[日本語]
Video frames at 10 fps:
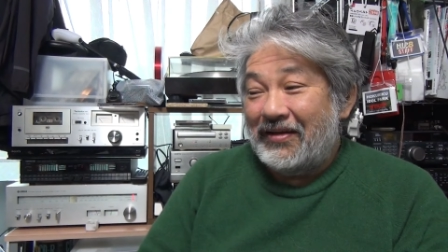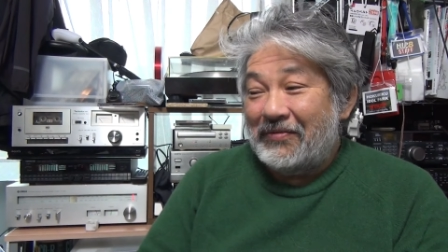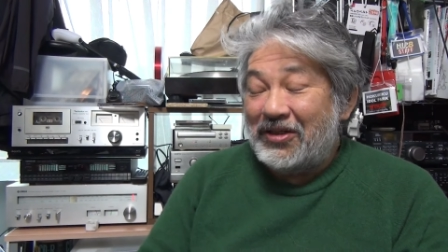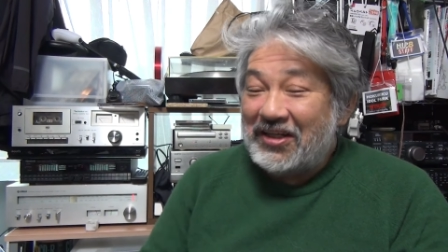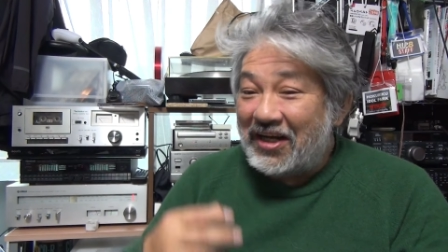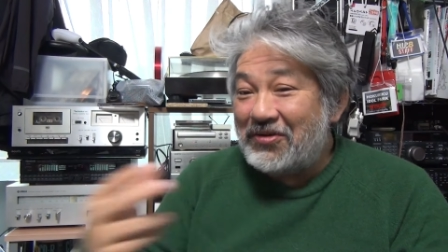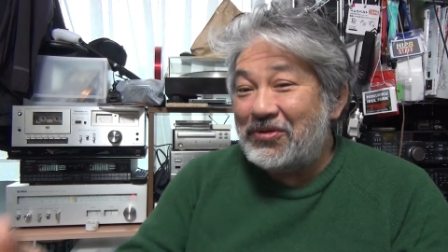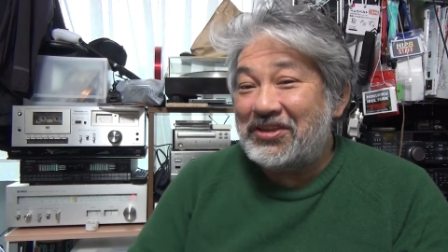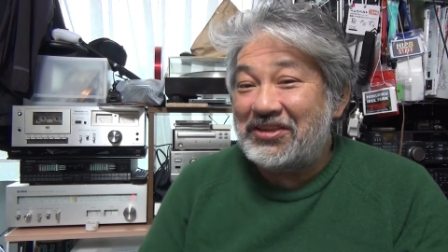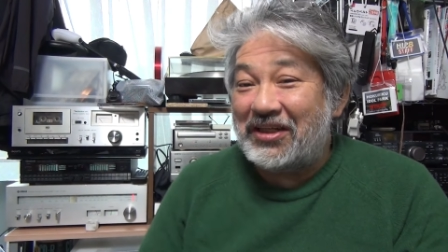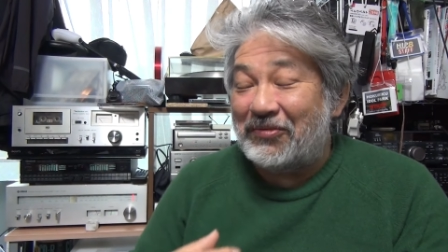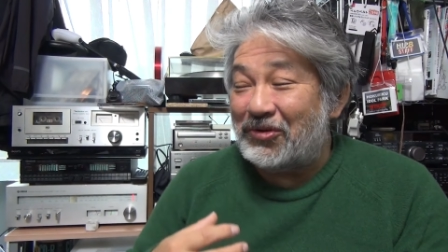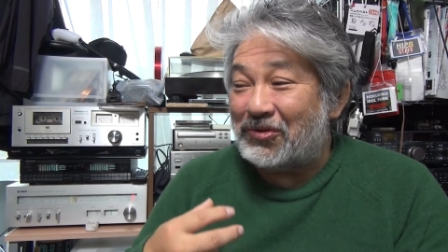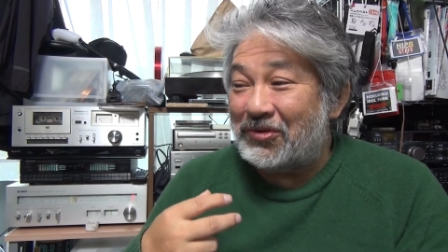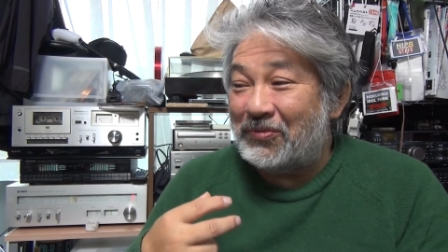2回更新したらも
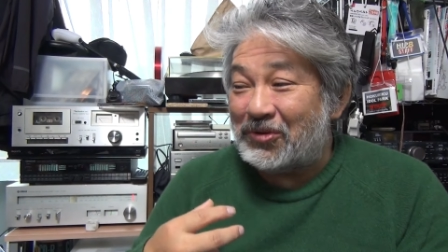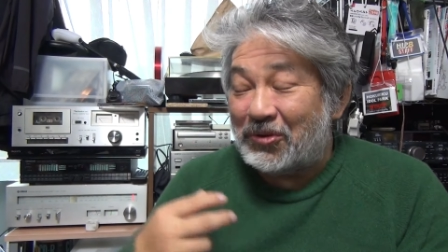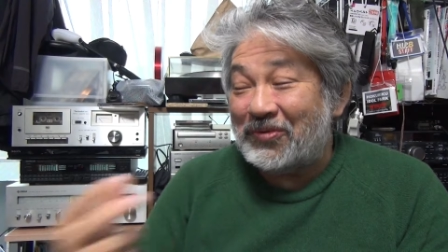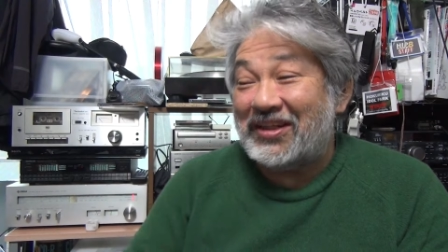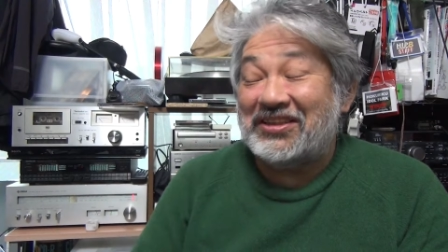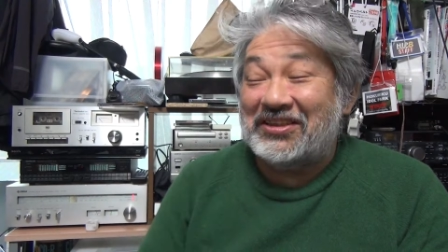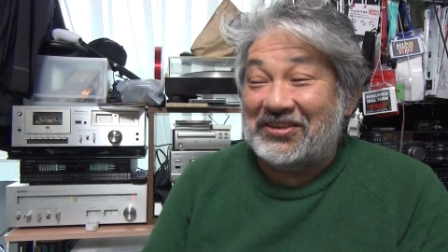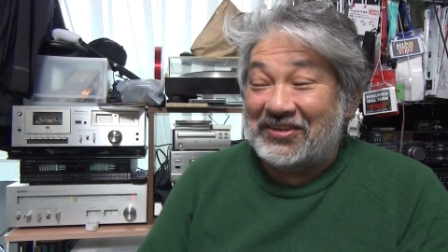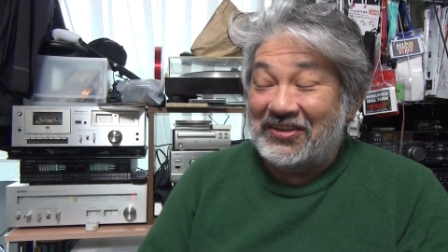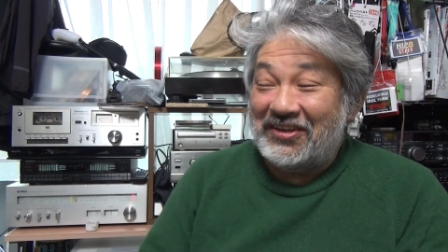うもう友達ですよ